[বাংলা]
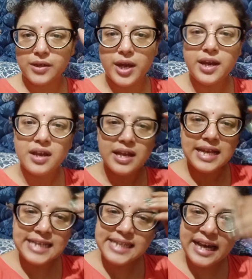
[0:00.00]
হয়
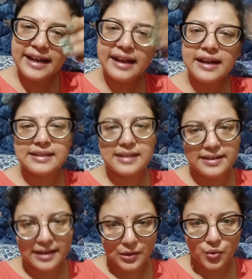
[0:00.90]
এই ছেলেটাকে
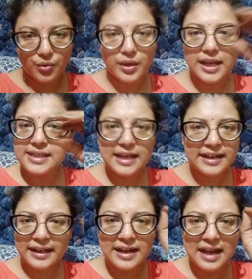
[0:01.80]
নাচালি কেন এই
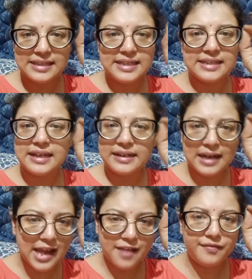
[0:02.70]
ছেলেটাকে নাচিয়ে
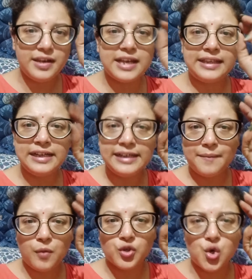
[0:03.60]
ছেলেটার লাইফ নিয়ে তিনটে
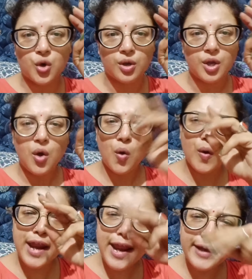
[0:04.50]
বছর
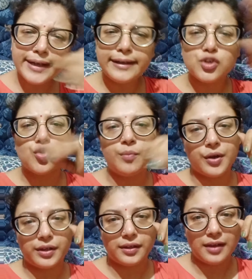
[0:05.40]
অনেকটা
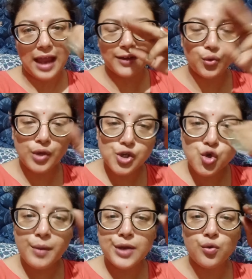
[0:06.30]
সময় এতটা
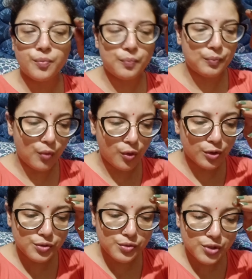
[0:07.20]
সময় ওর ওর
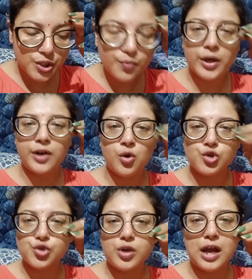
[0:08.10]
জীবনের
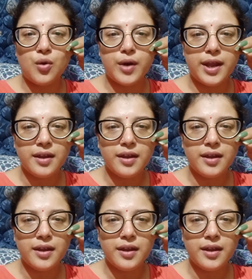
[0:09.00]
নষ্ট না করে